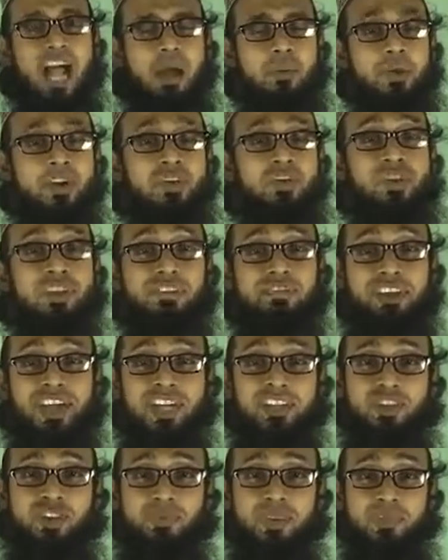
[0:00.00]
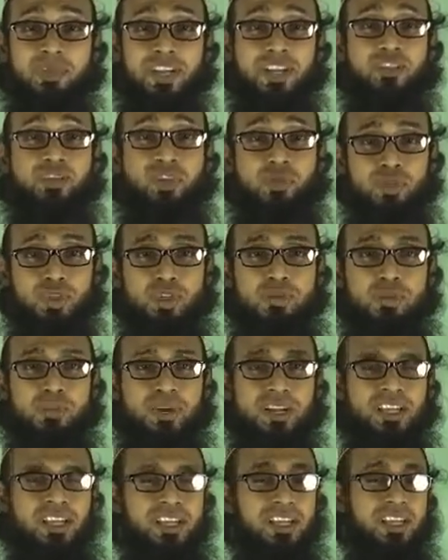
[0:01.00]
আমার শরীরে ফ্যাট জমতে পারে চর্বি জমতে
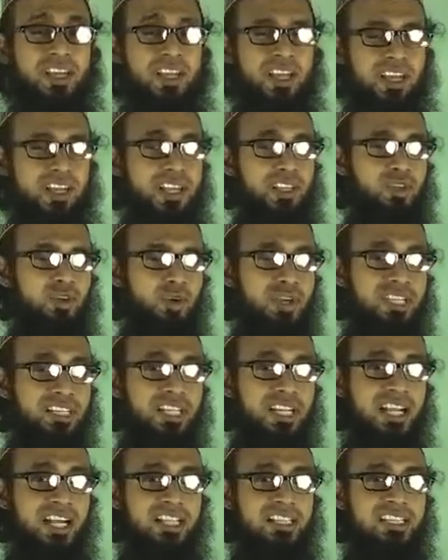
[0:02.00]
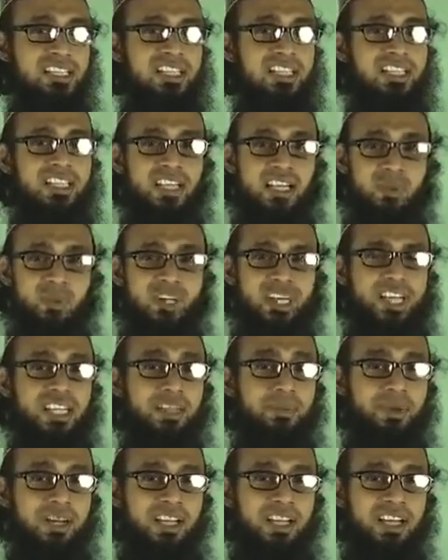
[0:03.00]
পারে হৃদরোগী যারা আছে তারা ওটা
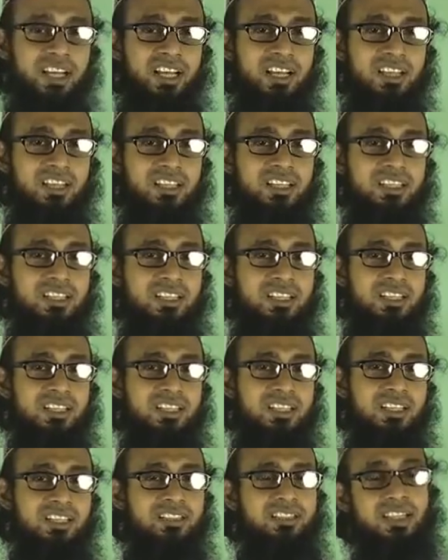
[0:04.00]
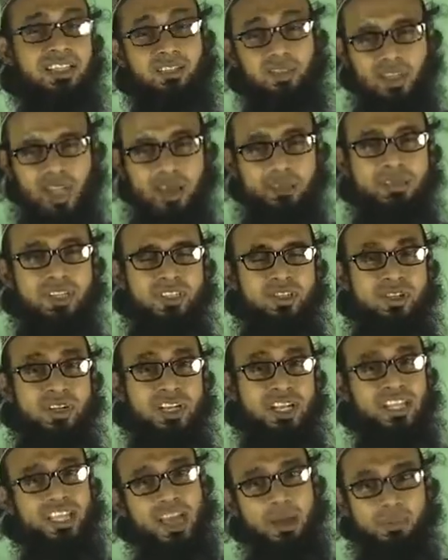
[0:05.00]
খেতে পারে না তাতে তো আমিষ
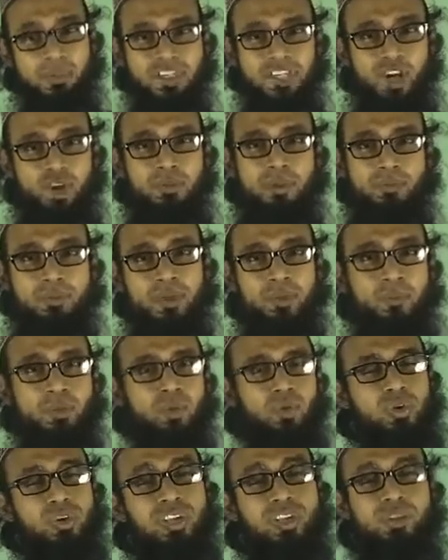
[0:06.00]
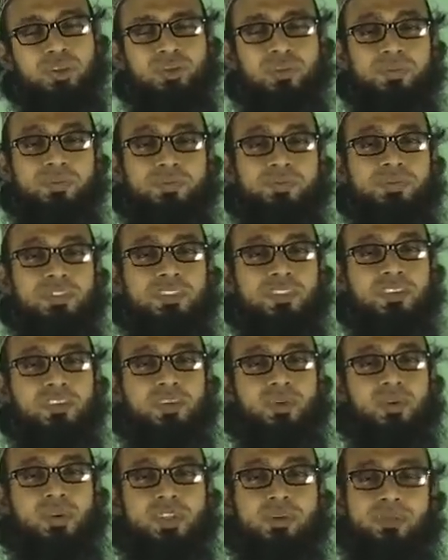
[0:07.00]
দরকার এই আমিষের অভাবটা পূরণ কিন্তু
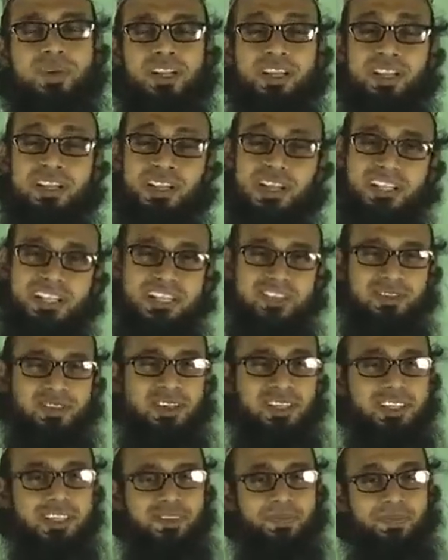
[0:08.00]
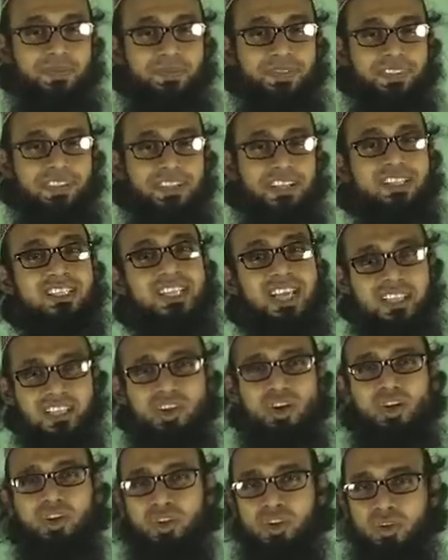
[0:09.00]
করতে পারে কাঁচা ছোলাটা
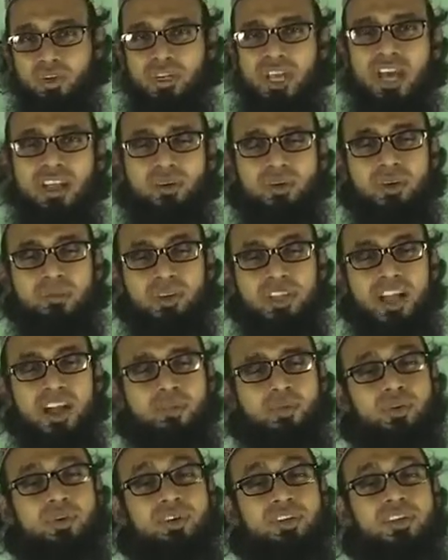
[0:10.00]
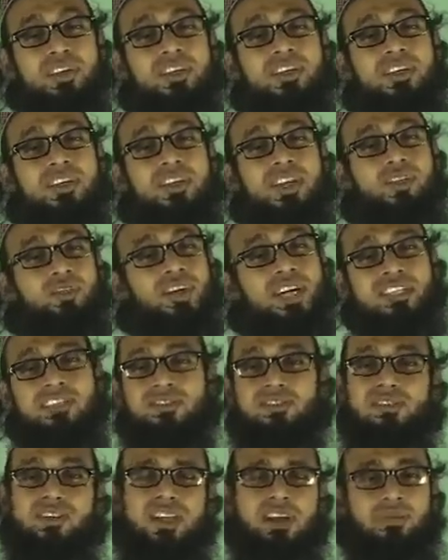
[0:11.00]
সাথে অন্যান্য ডালও আমরা খাবো কিন্তু কাঁচা
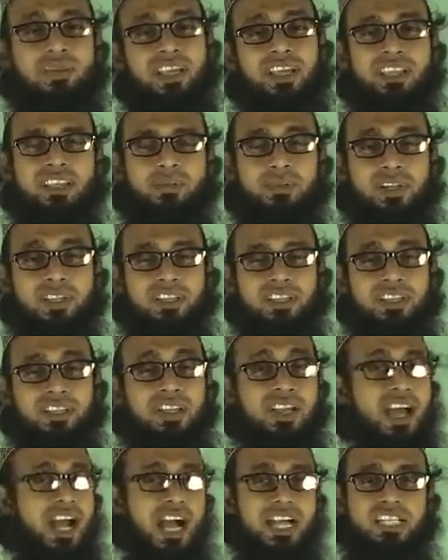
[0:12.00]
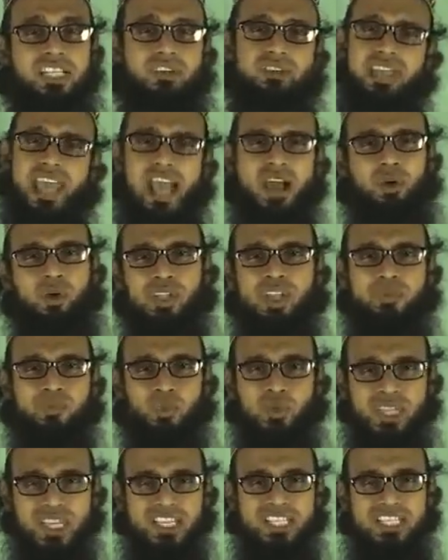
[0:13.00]
ছোলাটা আমরা খেতে পারি আশা করি এক কথায়
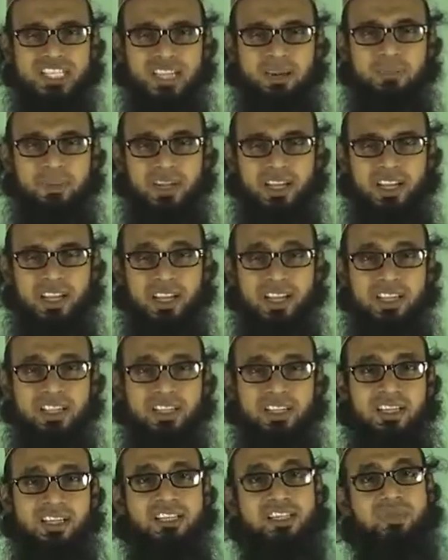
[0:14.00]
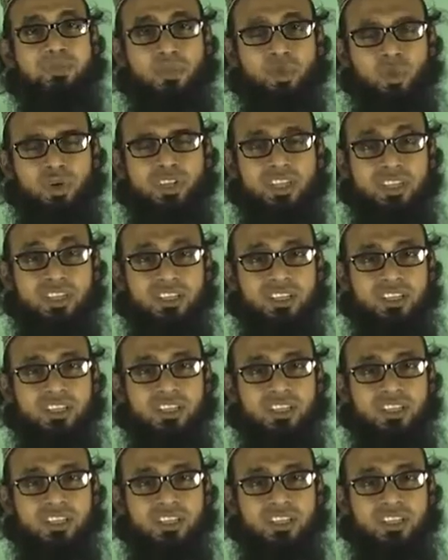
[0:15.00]
বুঝে গেছি আমরা না যে প্রোটিন